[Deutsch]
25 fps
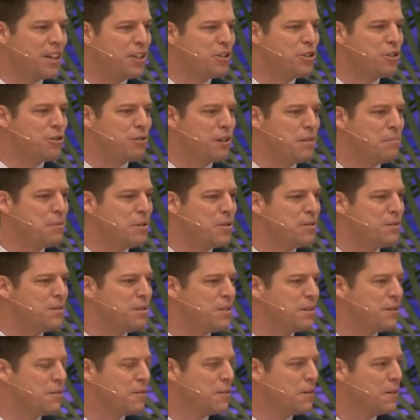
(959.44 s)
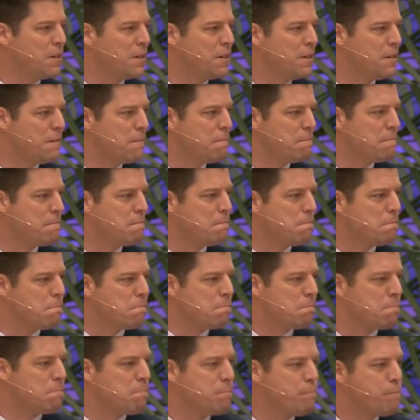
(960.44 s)
Man kann sich nicht beteiligen.
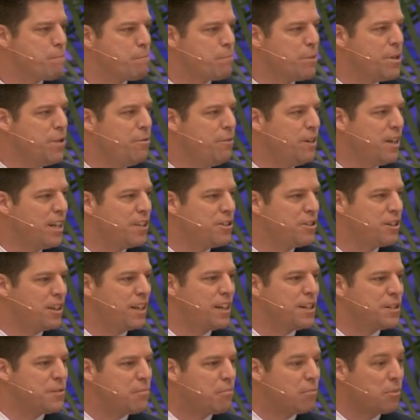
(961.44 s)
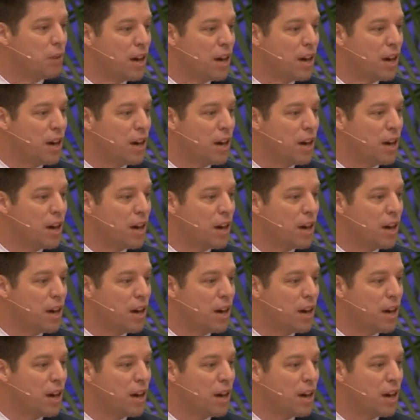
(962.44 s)
Die Kinder